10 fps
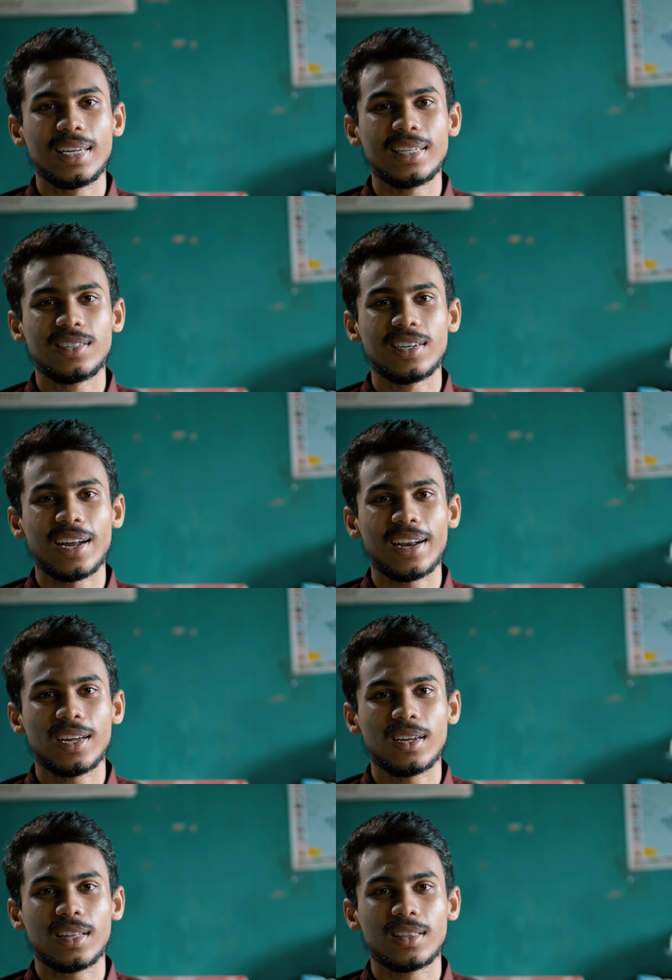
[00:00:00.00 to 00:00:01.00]

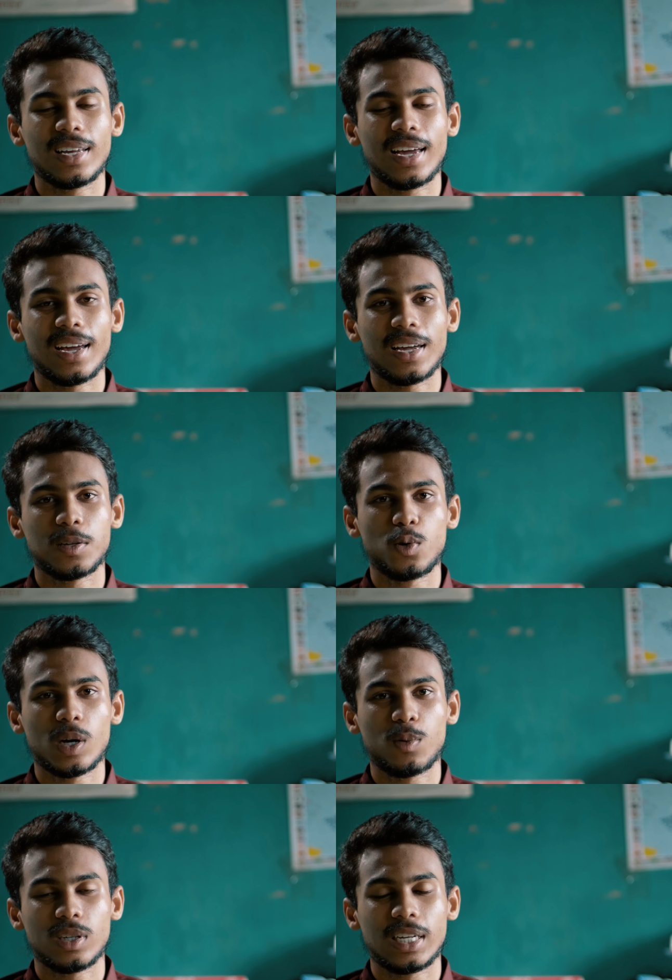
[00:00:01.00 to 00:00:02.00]
ইঞ্জিনিয়ারিংয়ের দিকে
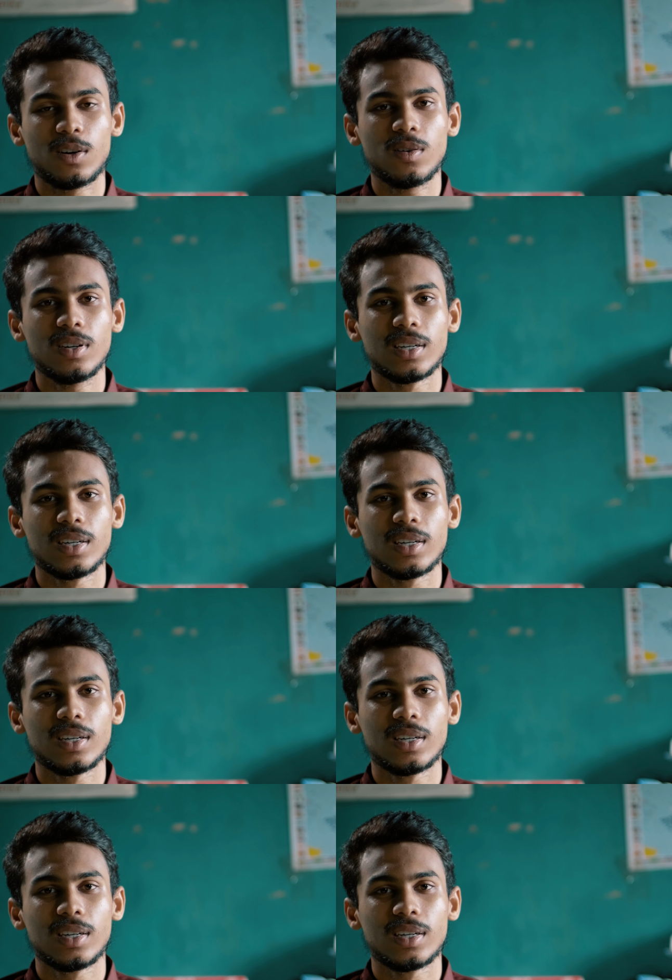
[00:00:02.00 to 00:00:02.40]
ঝুঁকে পড়েছিল